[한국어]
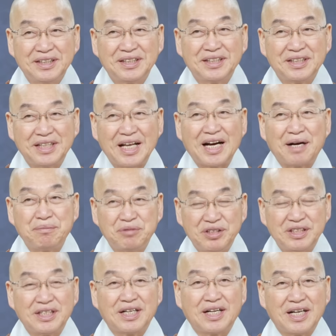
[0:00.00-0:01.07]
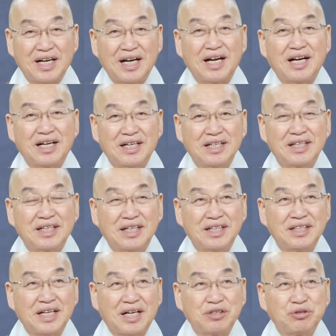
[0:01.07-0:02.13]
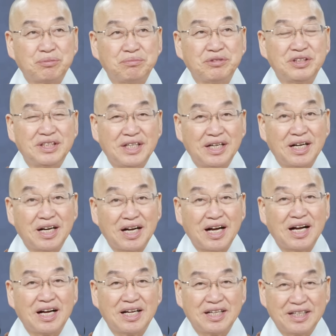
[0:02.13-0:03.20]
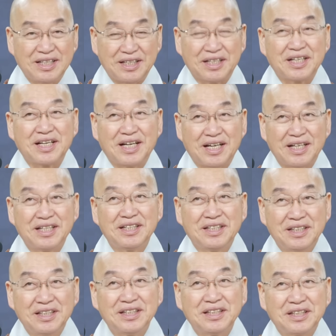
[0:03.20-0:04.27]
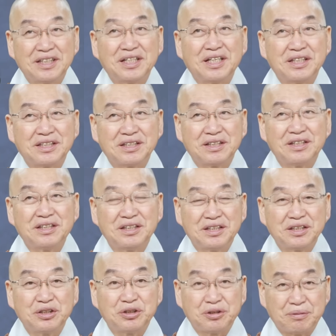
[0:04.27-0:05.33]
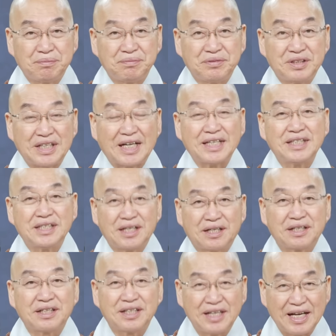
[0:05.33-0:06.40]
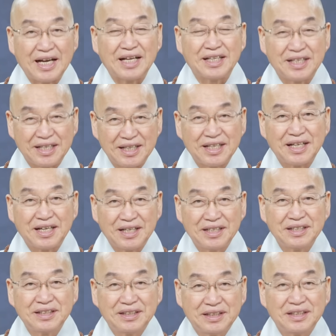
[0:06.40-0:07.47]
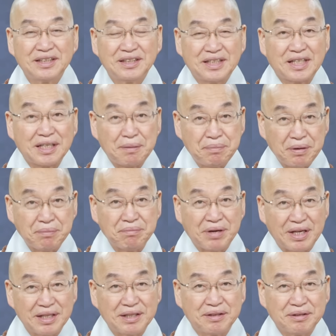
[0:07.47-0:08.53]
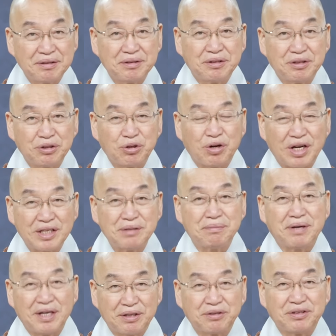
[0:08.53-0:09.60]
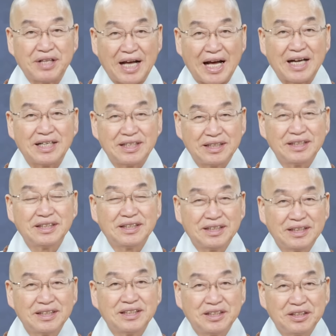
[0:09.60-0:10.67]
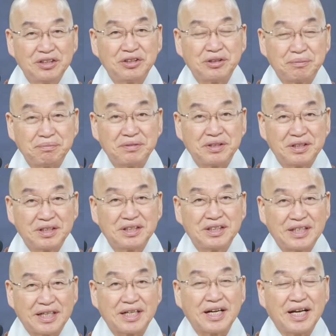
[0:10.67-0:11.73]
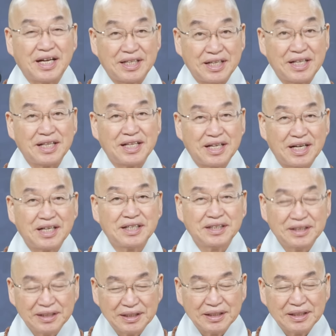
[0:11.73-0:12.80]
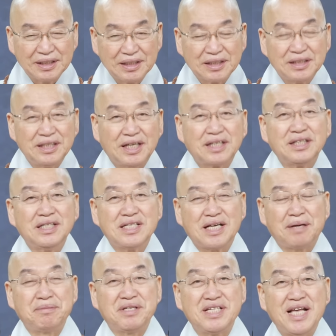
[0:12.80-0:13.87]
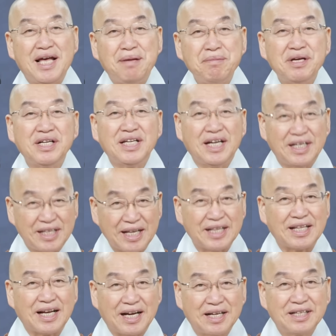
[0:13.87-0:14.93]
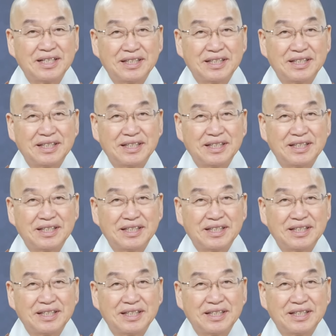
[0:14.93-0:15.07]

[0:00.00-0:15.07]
어, 내가 문제인가, 내가 좀 문제인가 이렇게. 그래서 좀 자기 체크를 해야 된다. 상대편만 논하지 말고 나를 좀 체크해야 된다. 근데 그런 사람이 세 명이나 된다.